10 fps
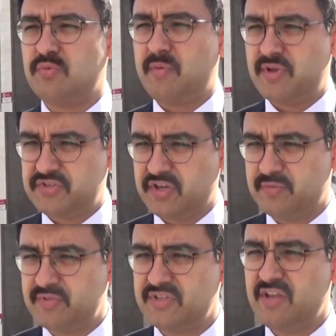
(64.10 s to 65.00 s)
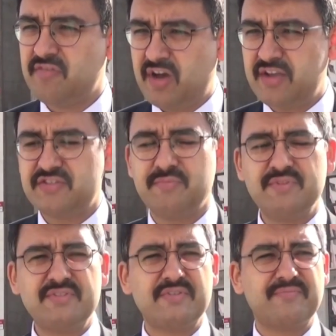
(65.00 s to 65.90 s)
Şube Başkanımız, il
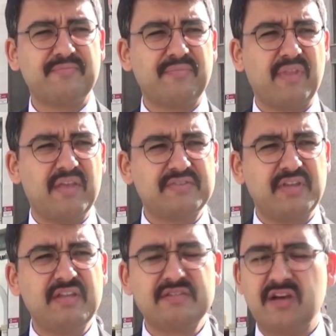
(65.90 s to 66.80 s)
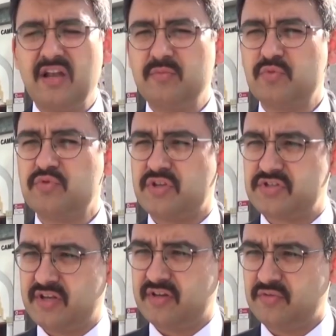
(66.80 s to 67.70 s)
vaizimiz Sayın Salim
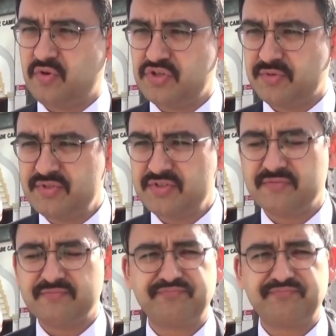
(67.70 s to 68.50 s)
Nursaçan hocamız